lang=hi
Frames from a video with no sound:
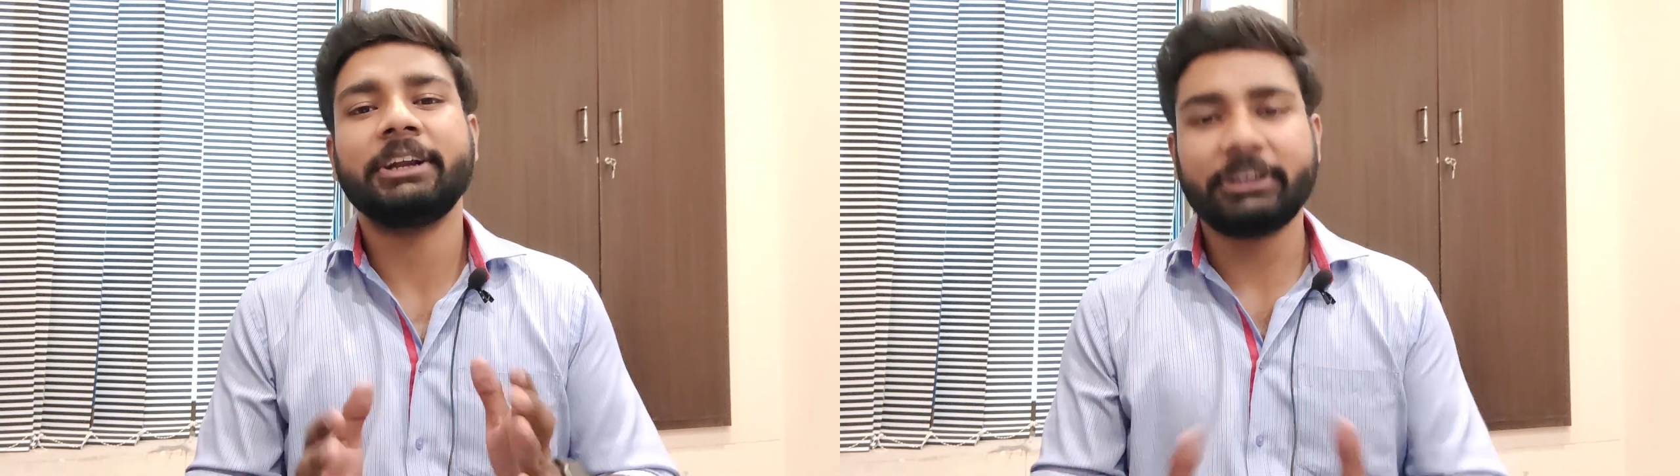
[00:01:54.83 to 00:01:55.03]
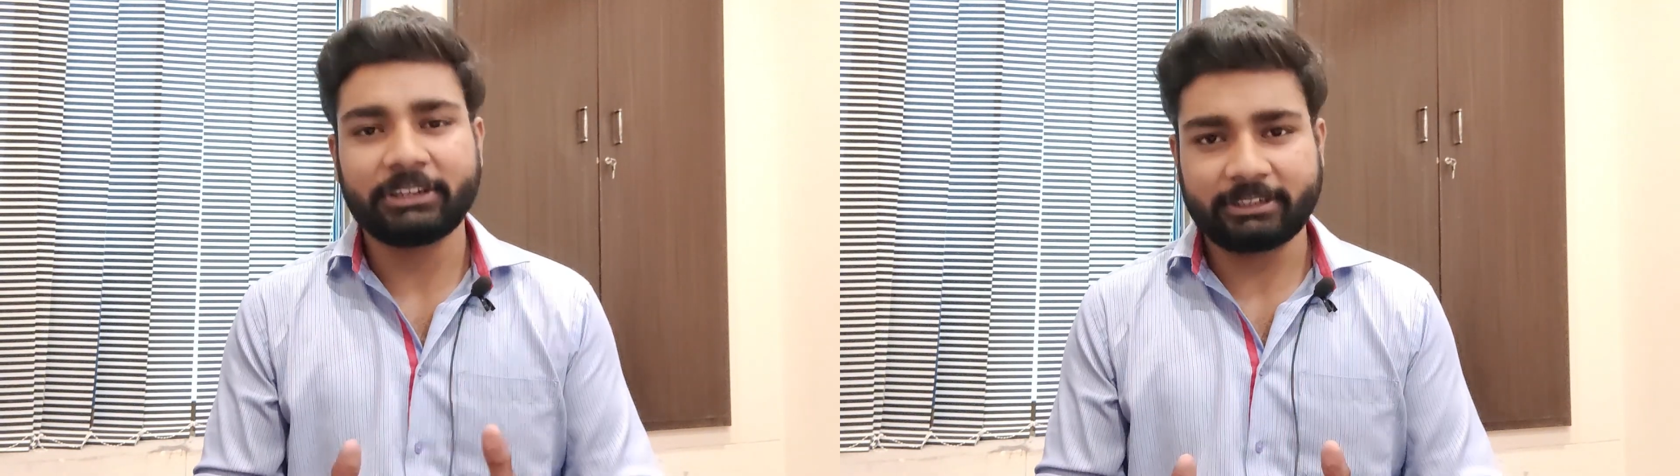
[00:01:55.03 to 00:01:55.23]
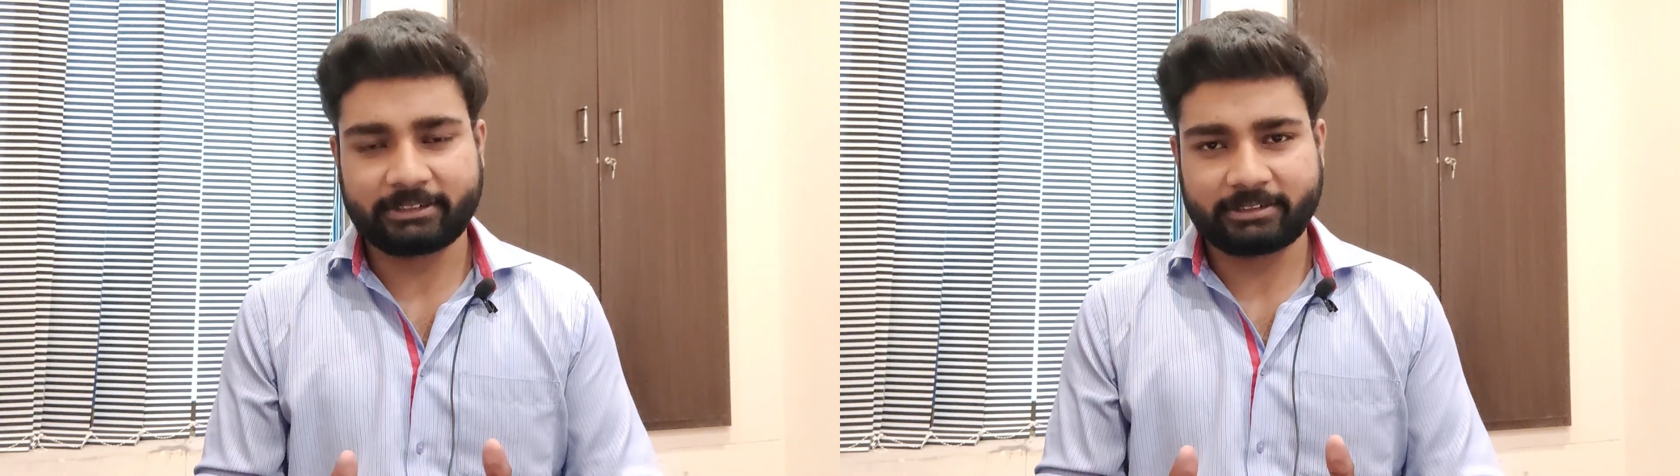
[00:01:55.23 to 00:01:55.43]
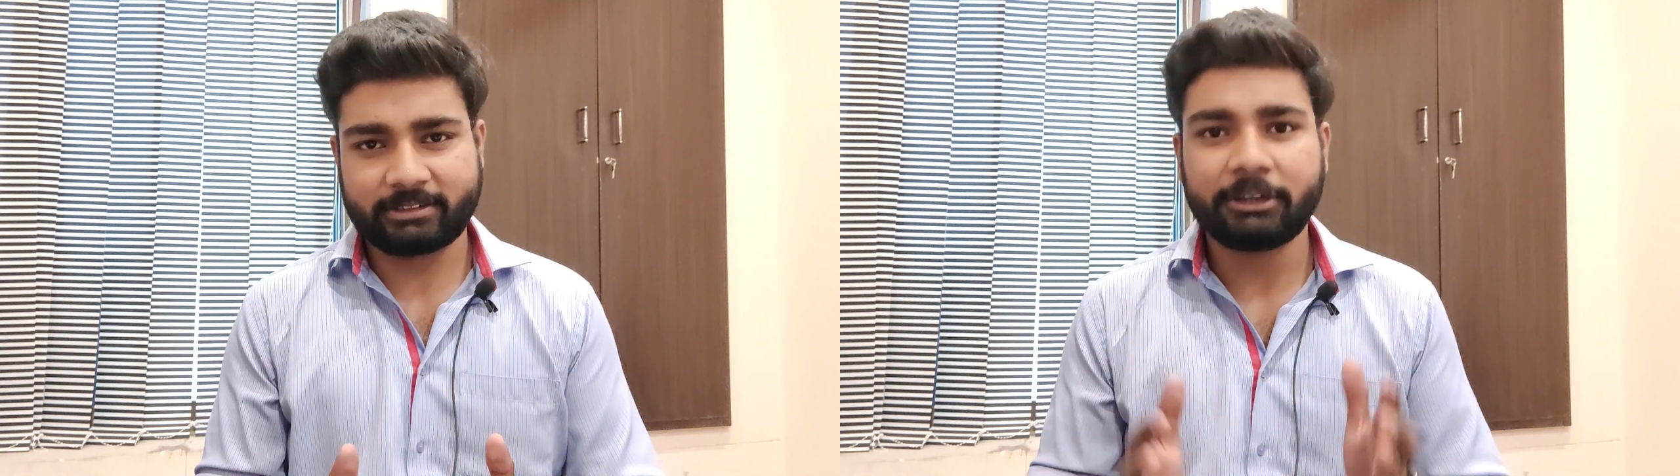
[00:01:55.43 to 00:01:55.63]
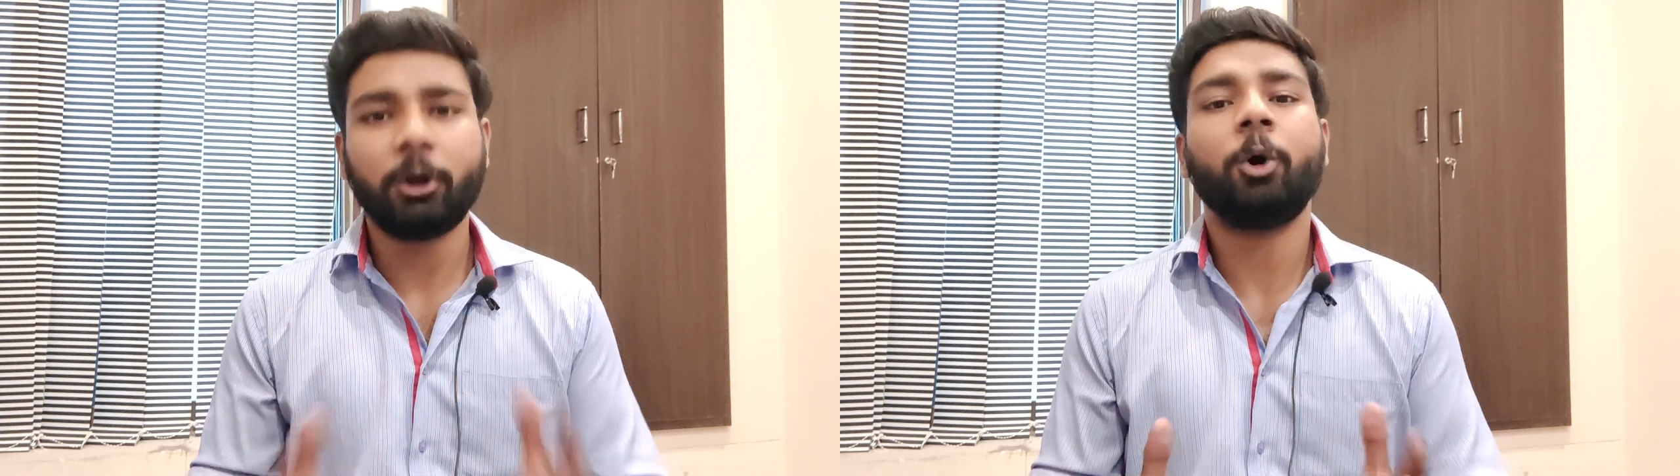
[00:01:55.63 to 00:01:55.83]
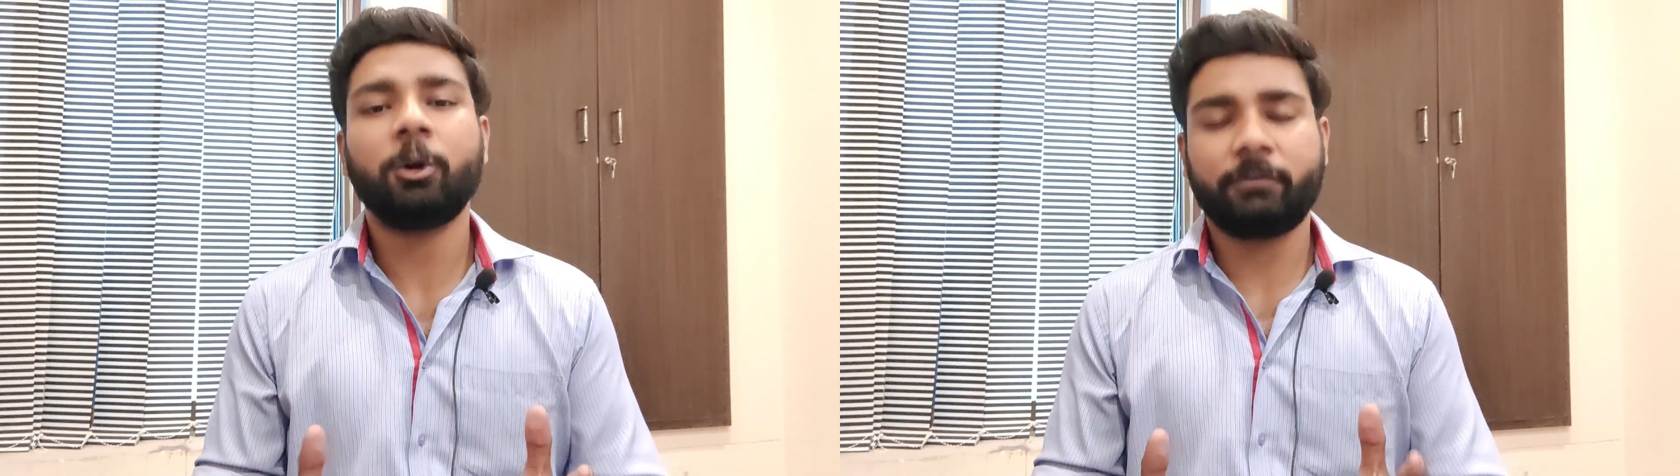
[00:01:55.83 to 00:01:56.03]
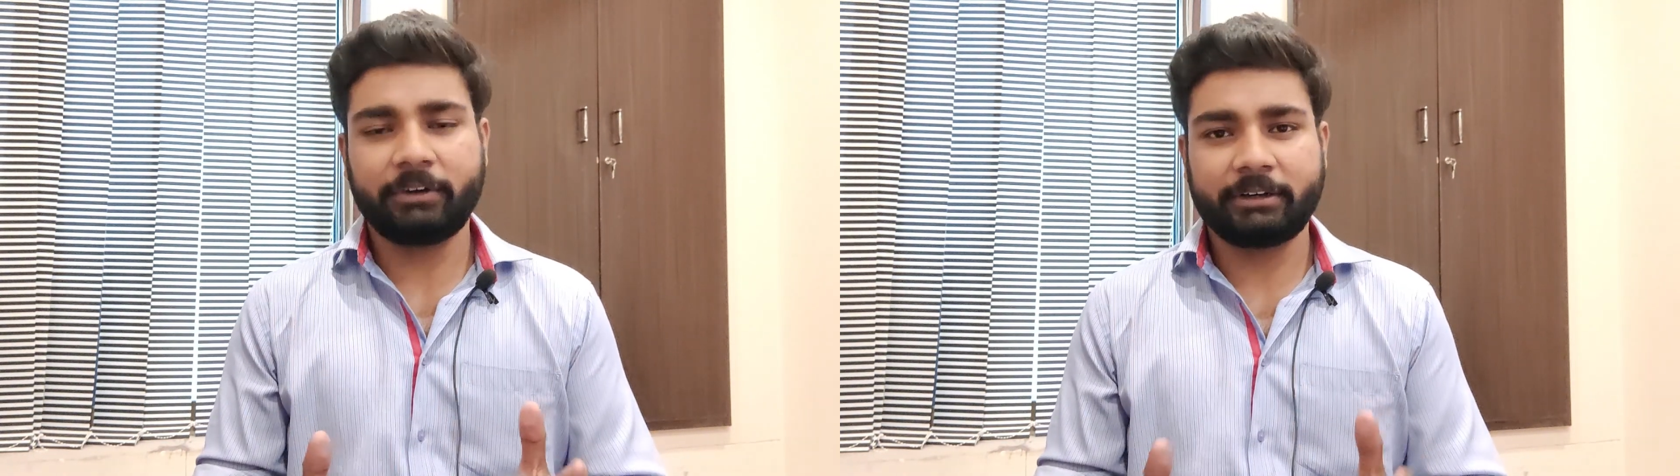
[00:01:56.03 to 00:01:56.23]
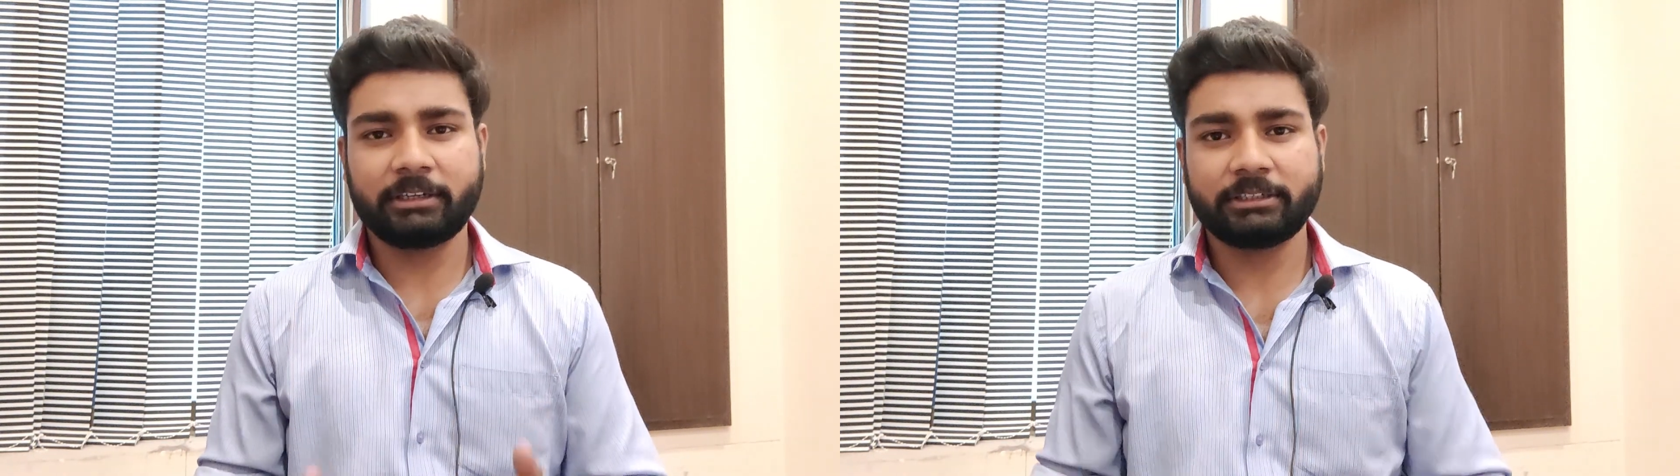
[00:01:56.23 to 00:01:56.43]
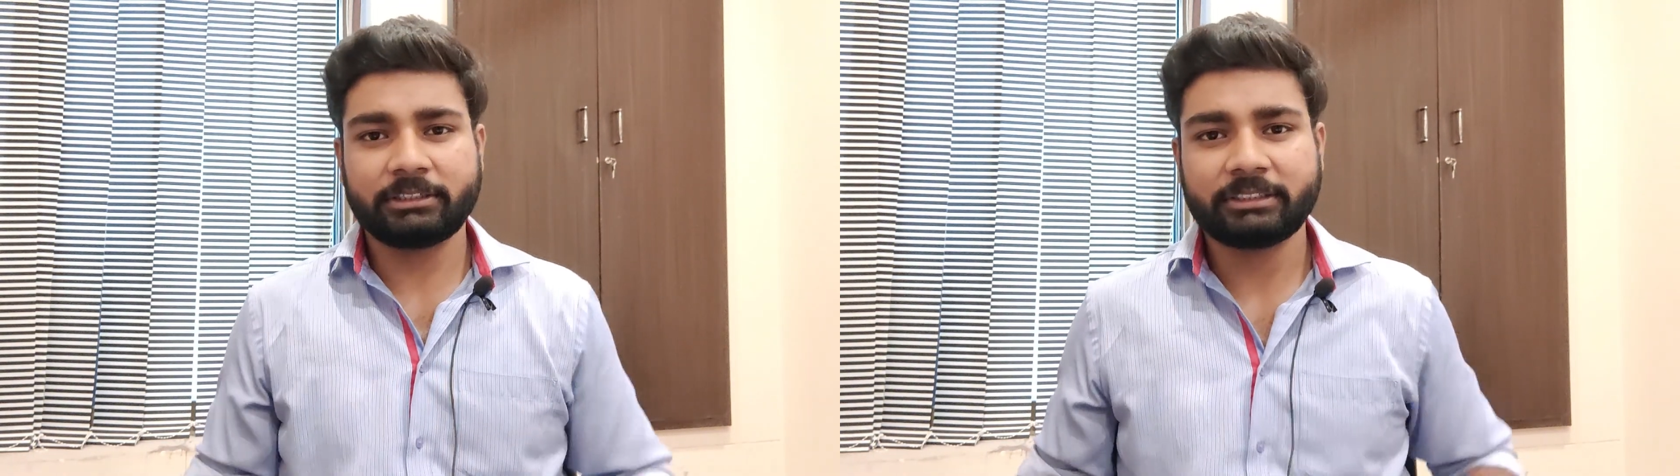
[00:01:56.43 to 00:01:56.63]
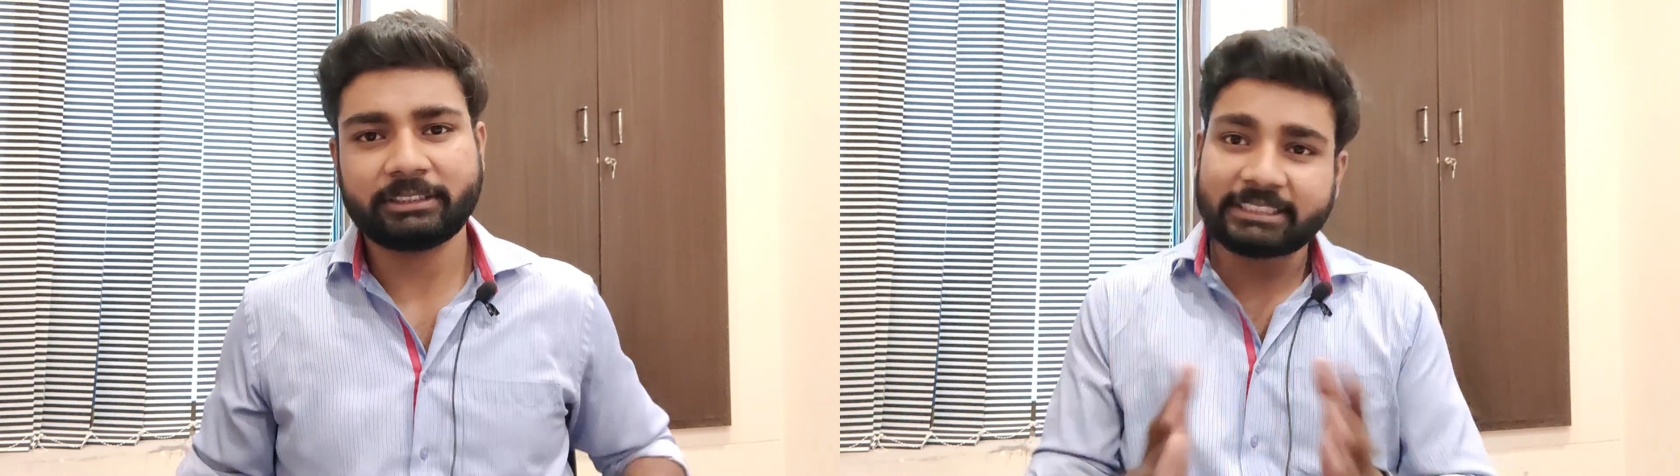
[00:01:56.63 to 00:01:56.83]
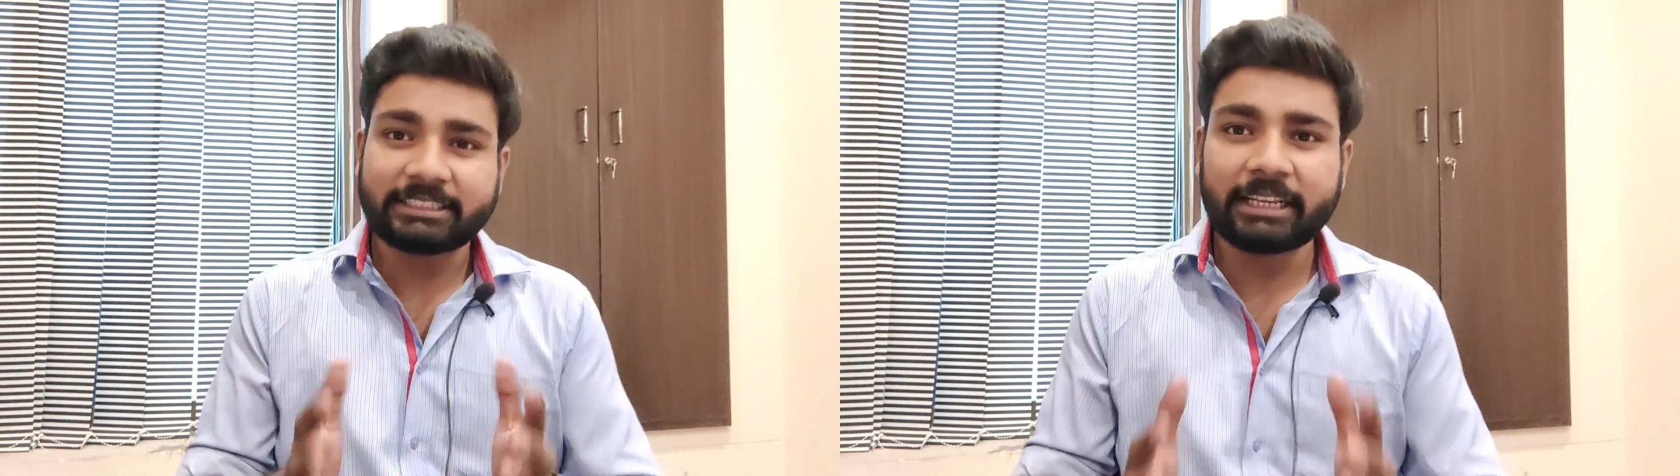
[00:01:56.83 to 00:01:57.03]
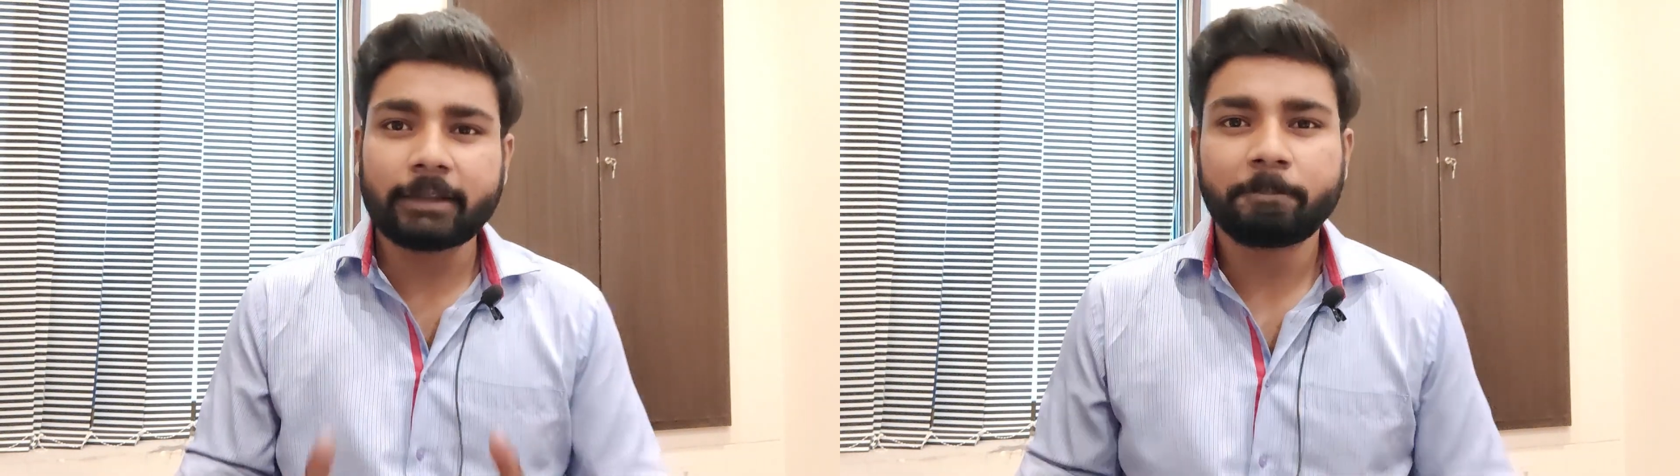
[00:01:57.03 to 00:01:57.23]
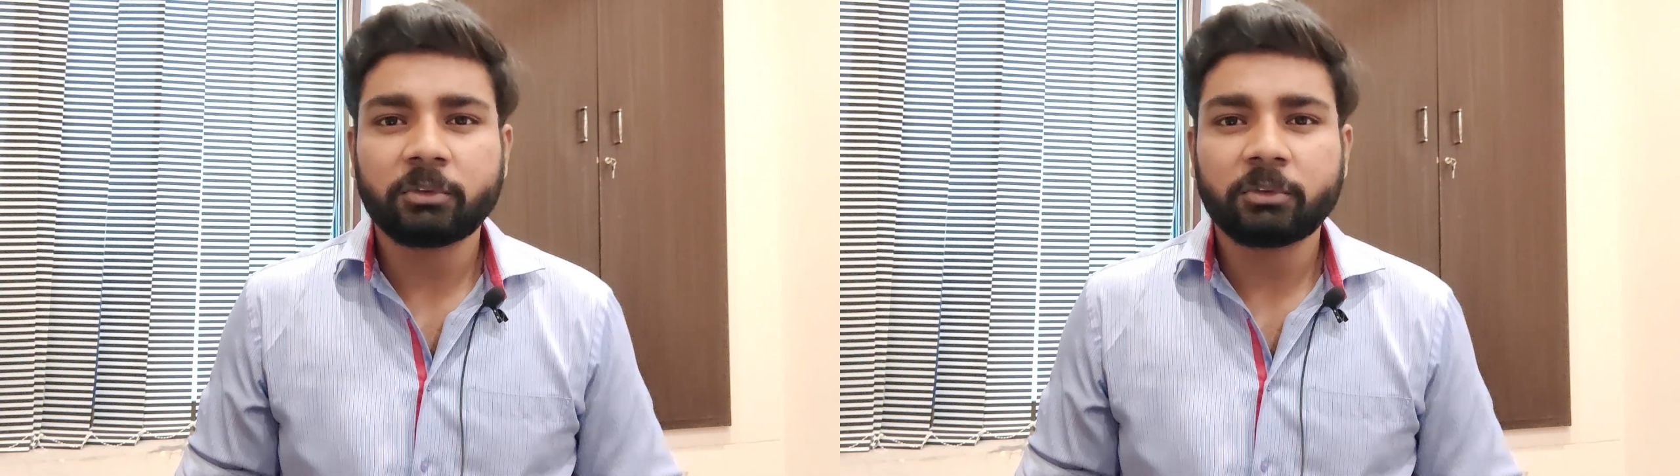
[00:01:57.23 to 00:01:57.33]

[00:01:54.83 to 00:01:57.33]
हिटलर अडोल्फ हिटलर जिसने